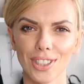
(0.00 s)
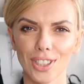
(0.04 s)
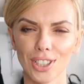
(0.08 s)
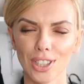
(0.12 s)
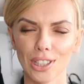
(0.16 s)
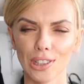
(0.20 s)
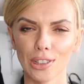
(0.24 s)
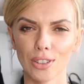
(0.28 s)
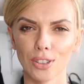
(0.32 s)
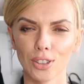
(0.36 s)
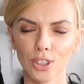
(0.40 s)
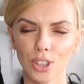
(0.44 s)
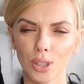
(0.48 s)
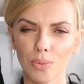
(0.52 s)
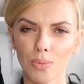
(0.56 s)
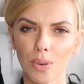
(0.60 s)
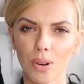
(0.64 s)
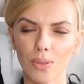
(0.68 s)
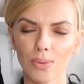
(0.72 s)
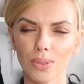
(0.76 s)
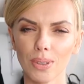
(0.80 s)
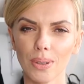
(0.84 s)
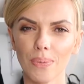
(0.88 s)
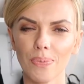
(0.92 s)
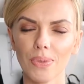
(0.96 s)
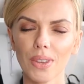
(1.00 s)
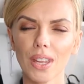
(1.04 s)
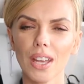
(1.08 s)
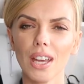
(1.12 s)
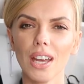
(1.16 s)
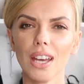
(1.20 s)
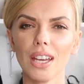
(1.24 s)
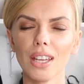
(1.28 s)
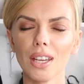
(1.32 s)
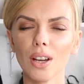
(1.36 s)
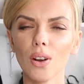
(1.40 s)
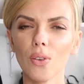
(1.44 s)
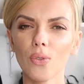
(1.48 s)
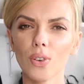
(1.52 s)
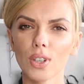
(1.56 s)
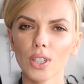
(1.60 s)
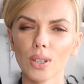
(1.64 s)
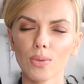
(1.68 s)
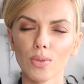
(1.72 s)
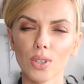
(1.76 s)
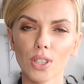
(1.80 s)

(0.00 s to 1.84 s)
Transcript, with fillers: jesienno-zimowy. Ja uważam,